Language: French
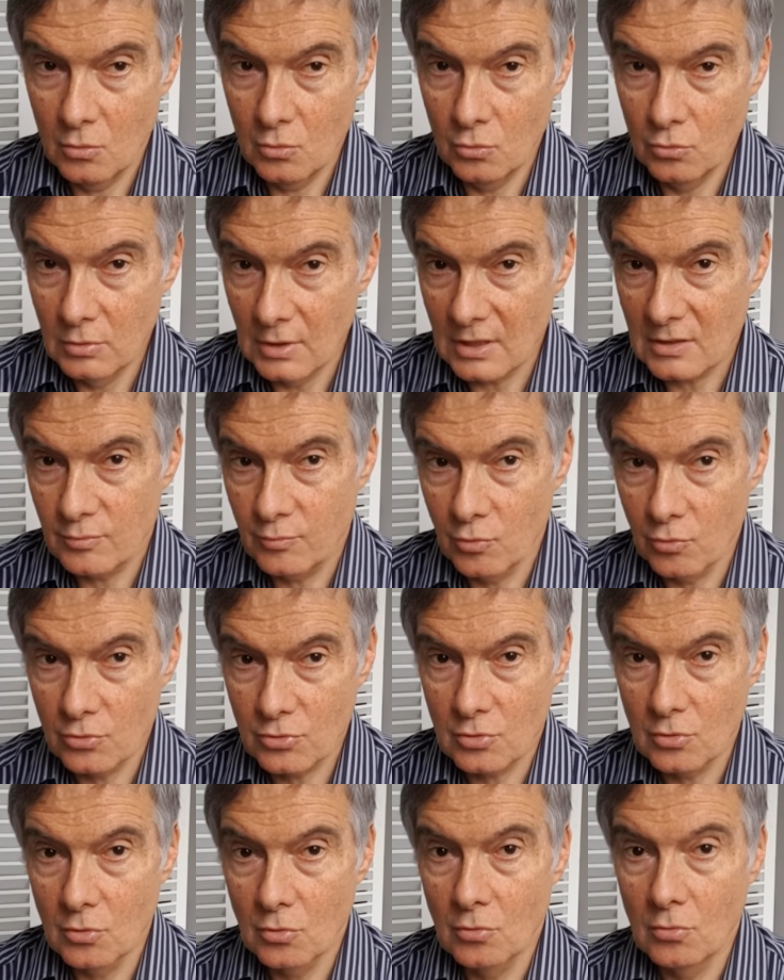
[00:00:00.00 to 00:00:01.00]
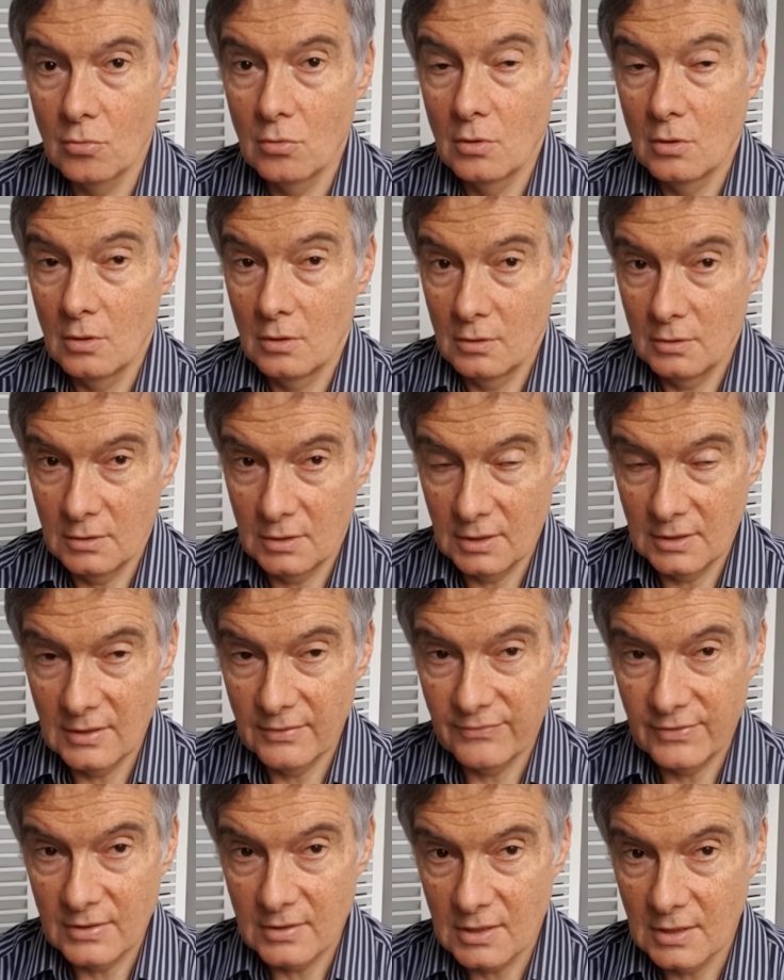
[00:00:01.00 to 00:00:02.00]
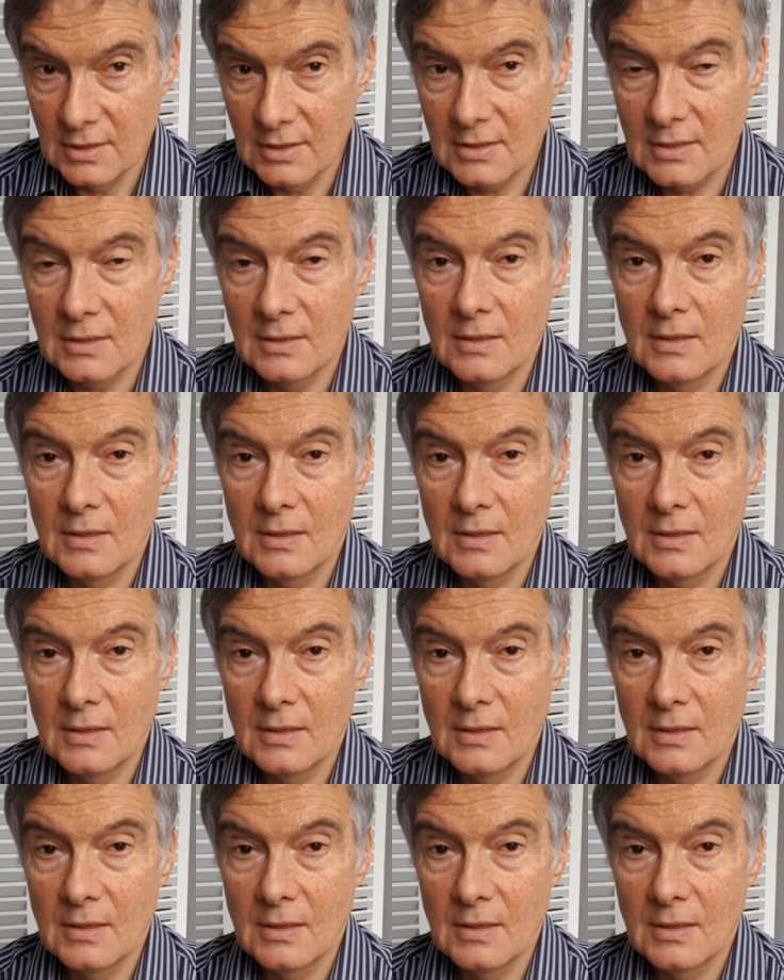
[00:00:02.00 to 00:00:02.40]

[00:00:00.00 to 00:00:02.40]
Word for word: une explosion des déficits